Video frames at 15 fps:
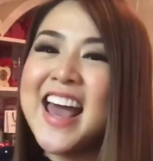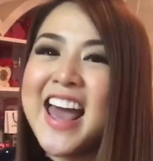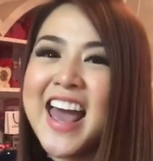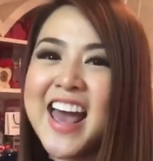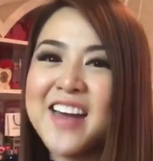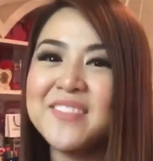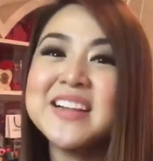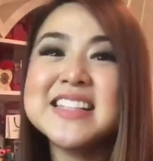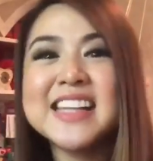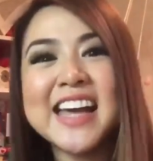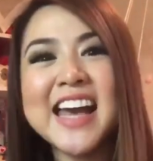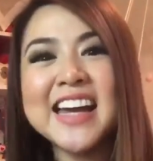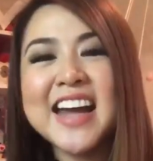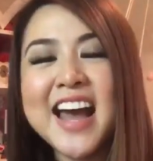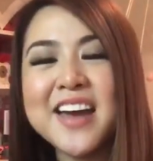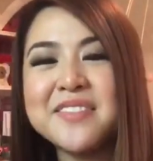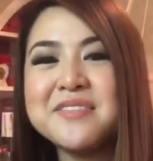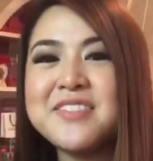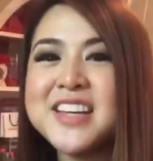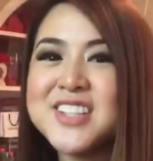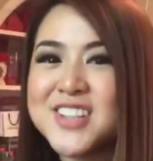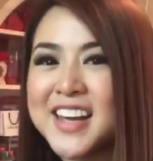And once again, I'm
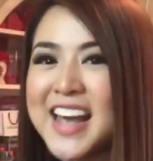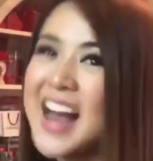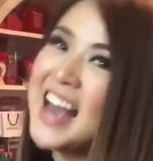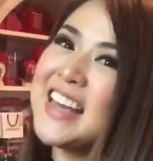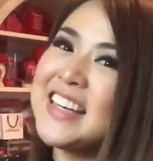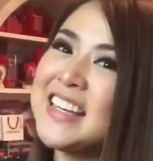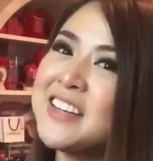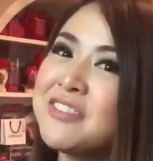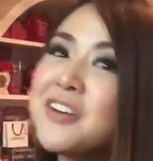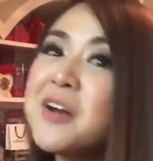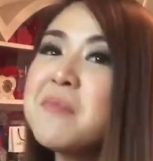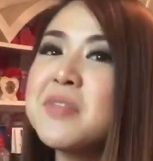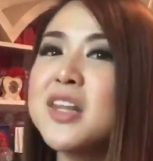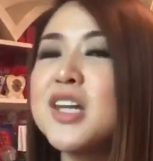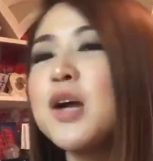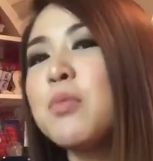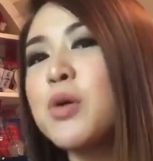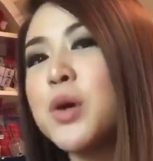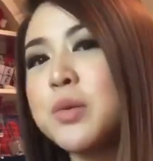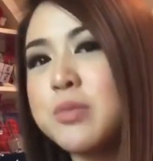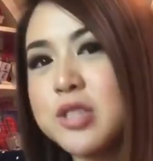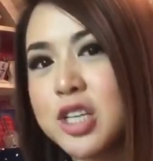BJ IE from the number
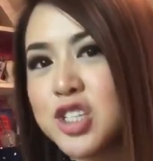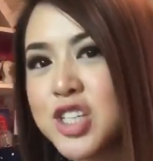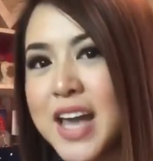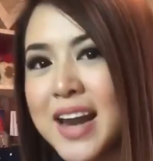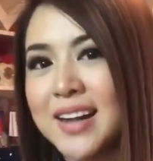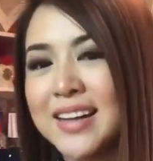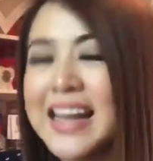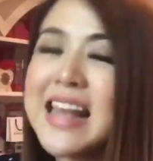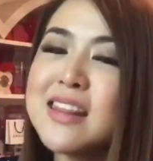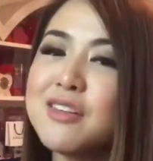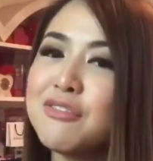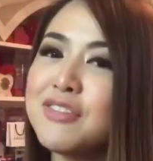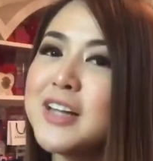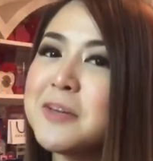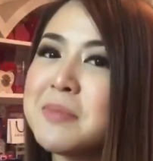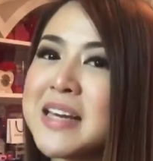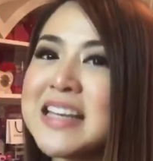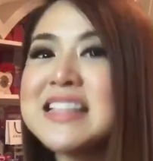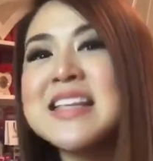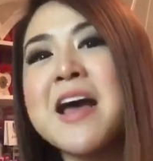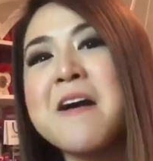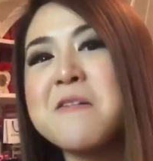one music channel in the
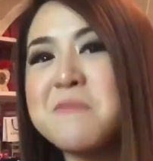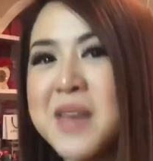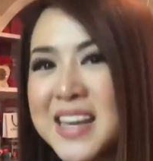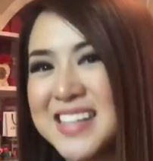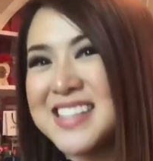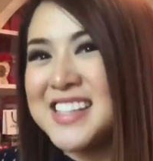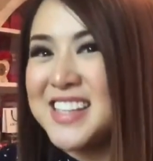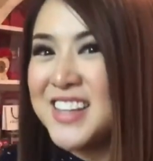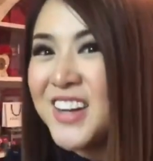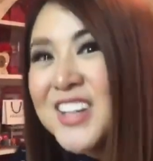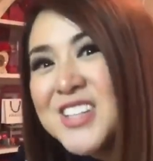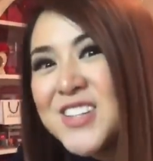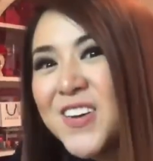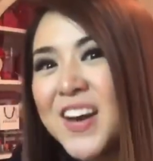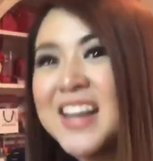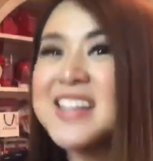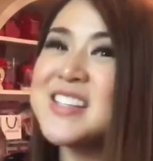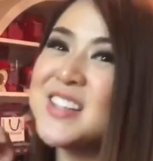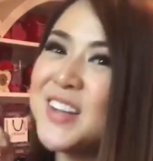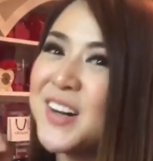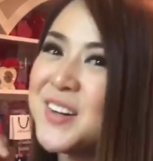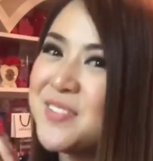Philippines. Mix your
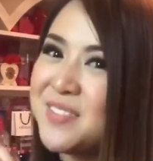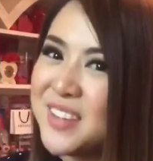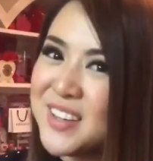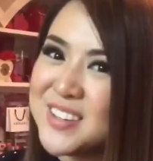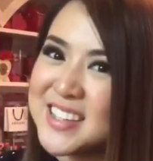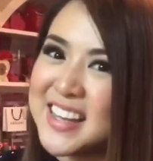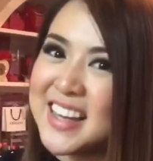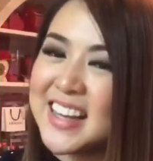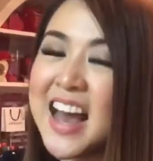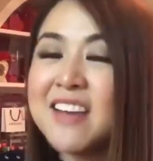choice, your music.